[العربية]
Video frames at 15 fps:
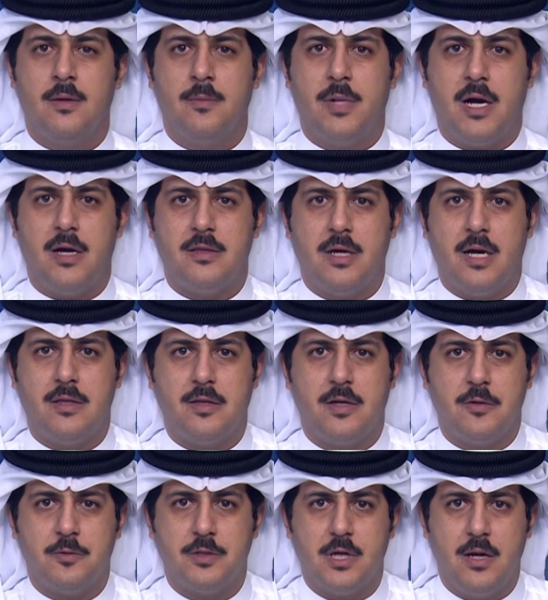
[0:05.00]
بعث
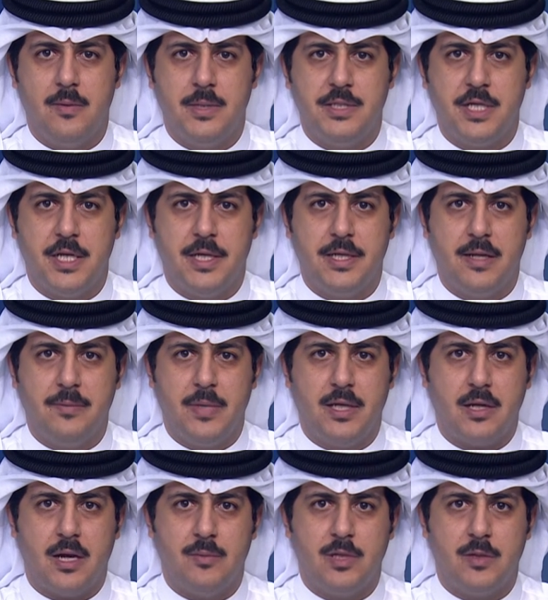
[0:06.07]
حضرة صاحب الجلالة
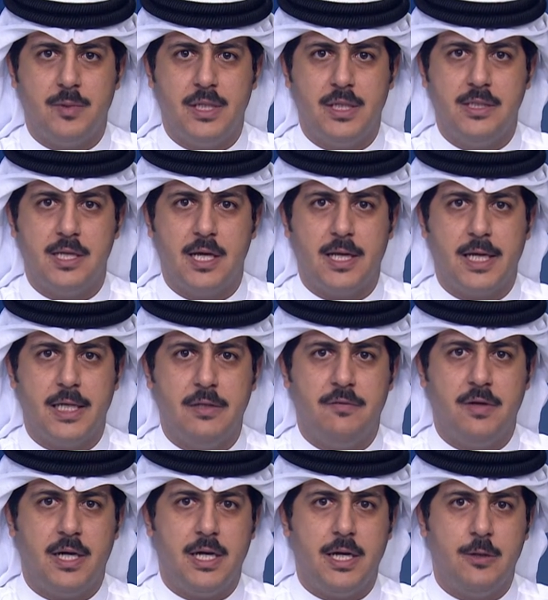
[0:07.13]
الملك حمد بن عيسى الخليفة
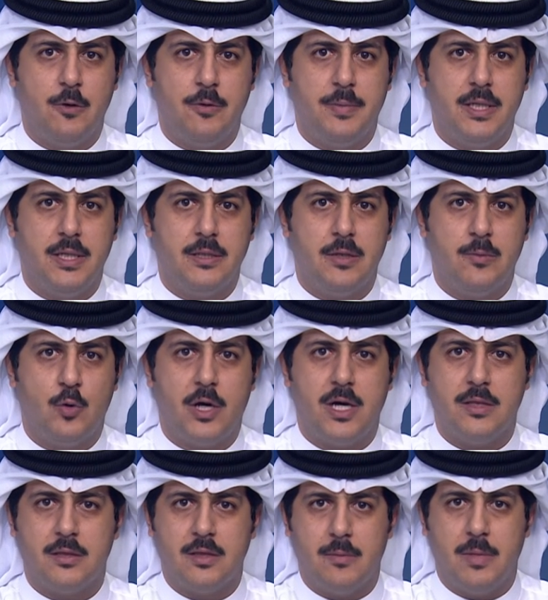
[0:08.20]
عاهل البلاد
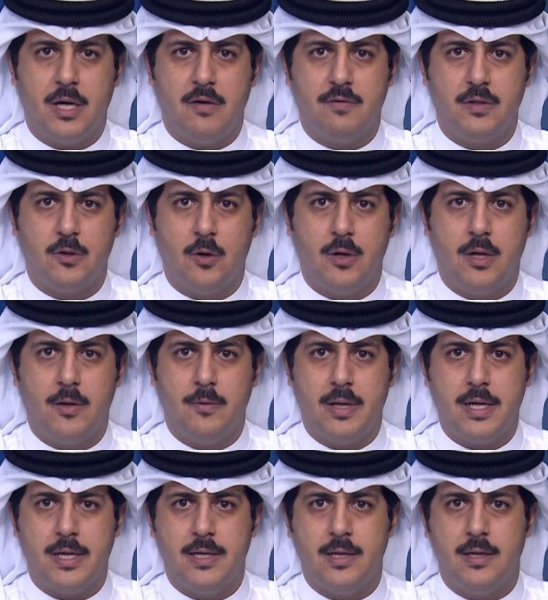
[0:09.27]
المعظم حفظه الله
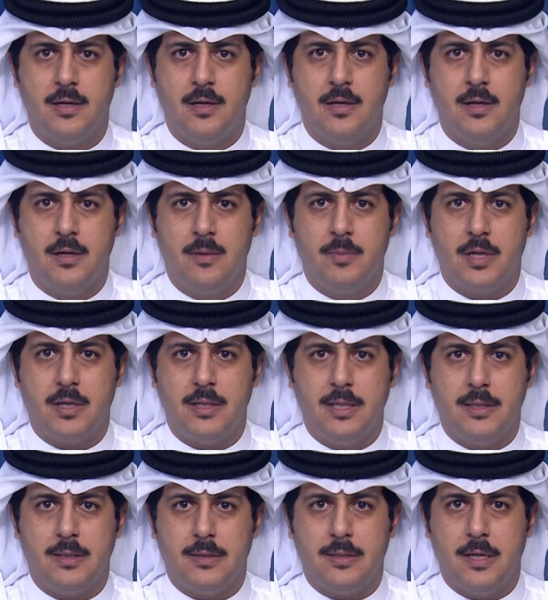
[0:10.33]
ورعاه برقية
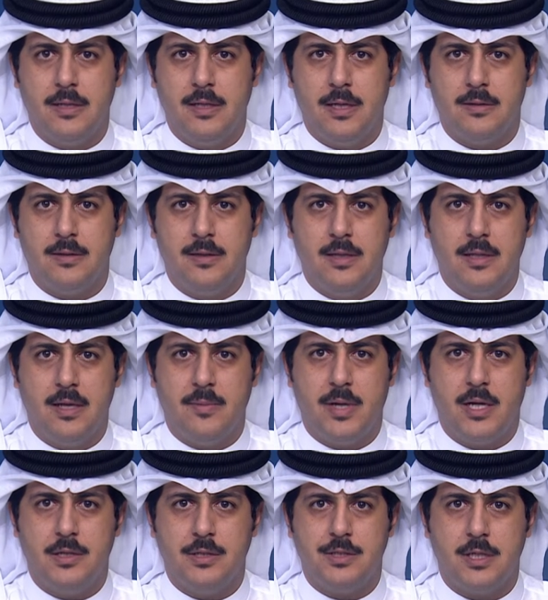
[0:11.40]
تهنئة إلى
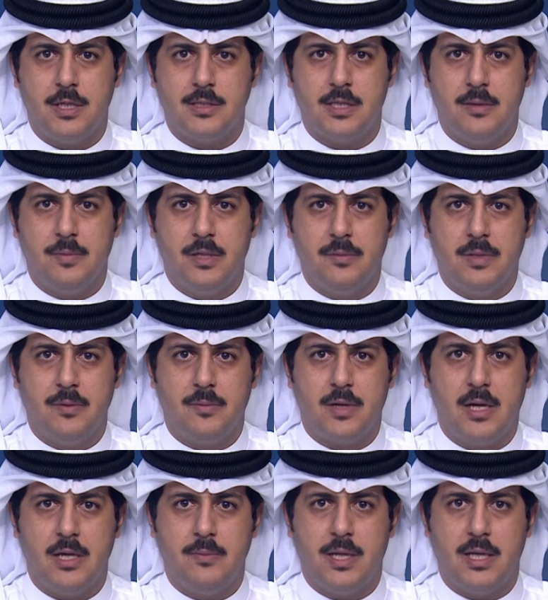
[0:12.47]
معالي الشيخ سلمان بن
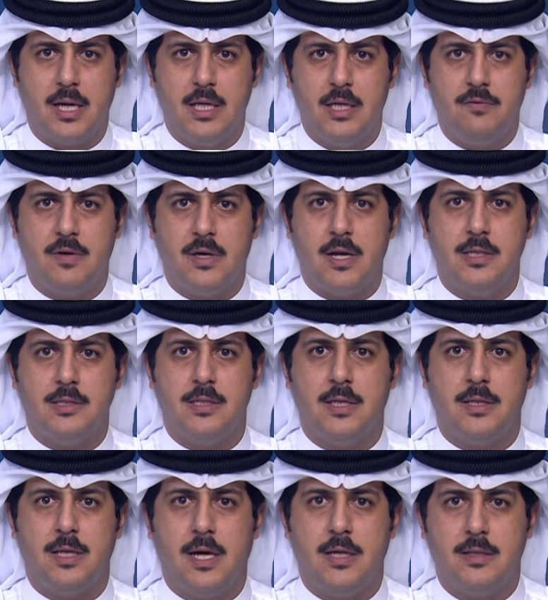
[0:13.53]
إبراهيم الخليفة رئيس
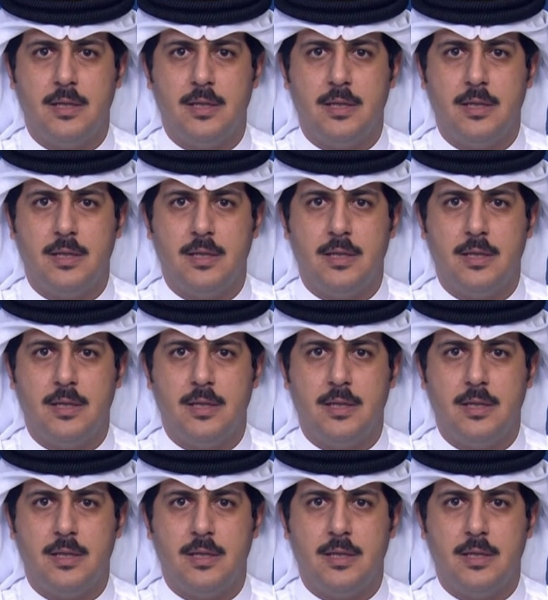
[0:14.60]
الاتحاد